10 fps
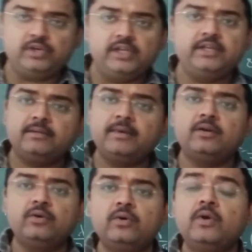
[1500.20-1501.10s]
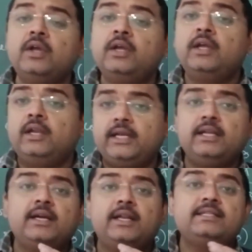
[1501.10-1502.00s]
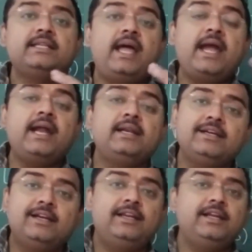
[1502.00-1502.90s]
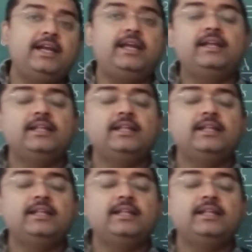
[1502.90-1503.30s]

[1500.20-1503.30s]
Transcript: नहीं हर बार हो लेकिन अगर ऐसा ऐड कर ले गए